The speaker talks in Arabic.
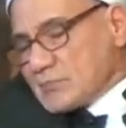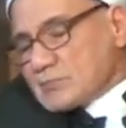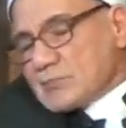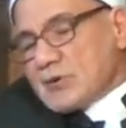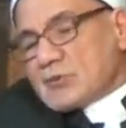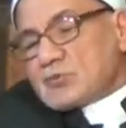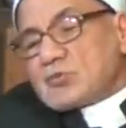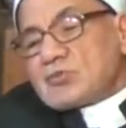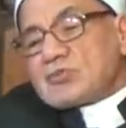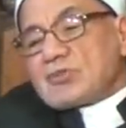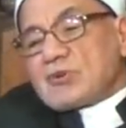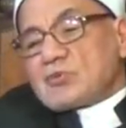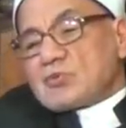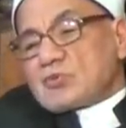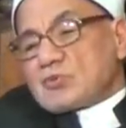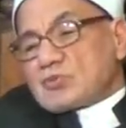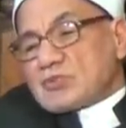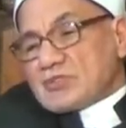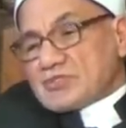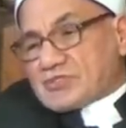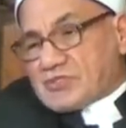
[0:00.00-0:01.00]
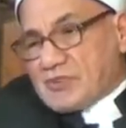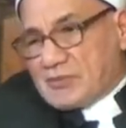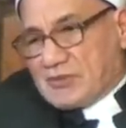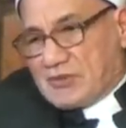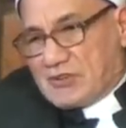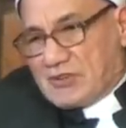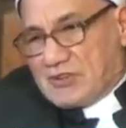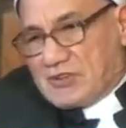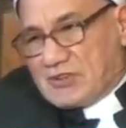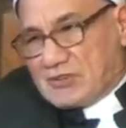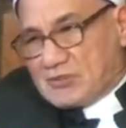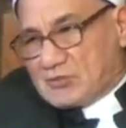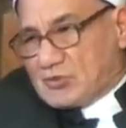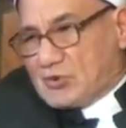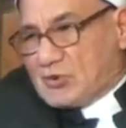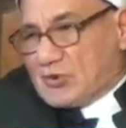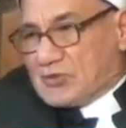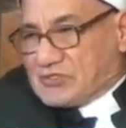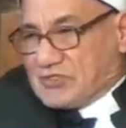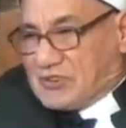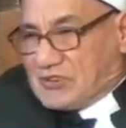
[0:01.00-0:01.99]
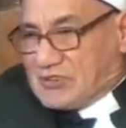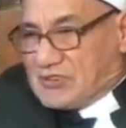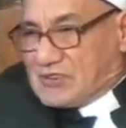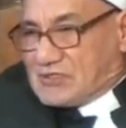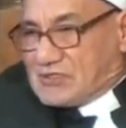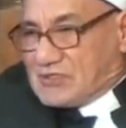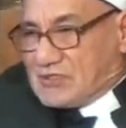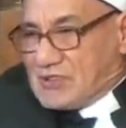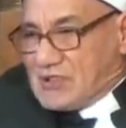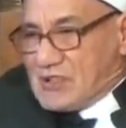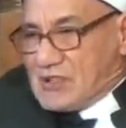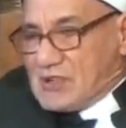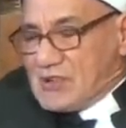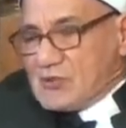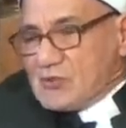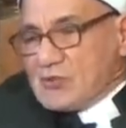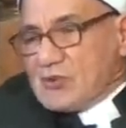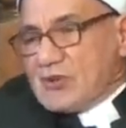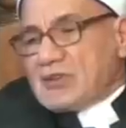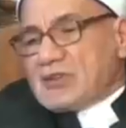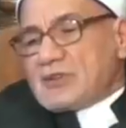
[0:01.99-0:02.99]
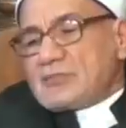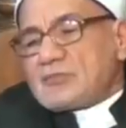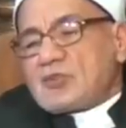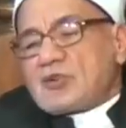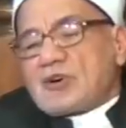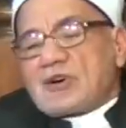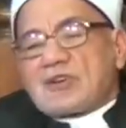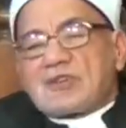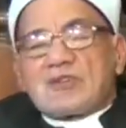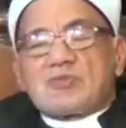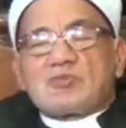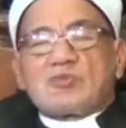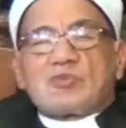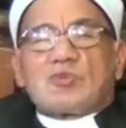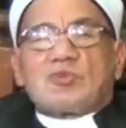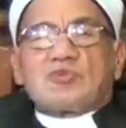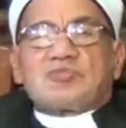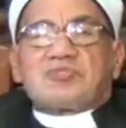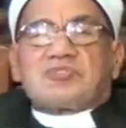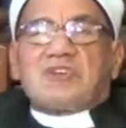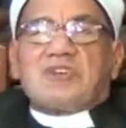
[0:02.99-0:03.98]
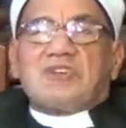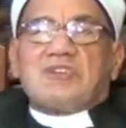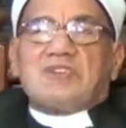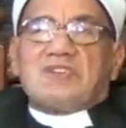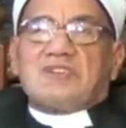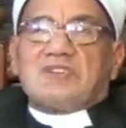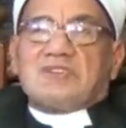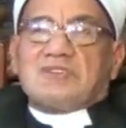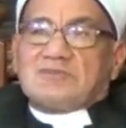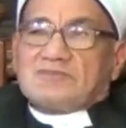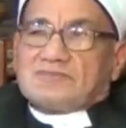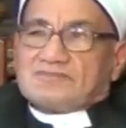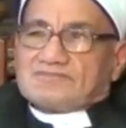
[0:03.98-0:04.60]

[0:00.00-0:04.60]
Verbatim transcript: موجودة وجودا طبيعيا جوه ذهنك ولا مجرد وجود ذهني؟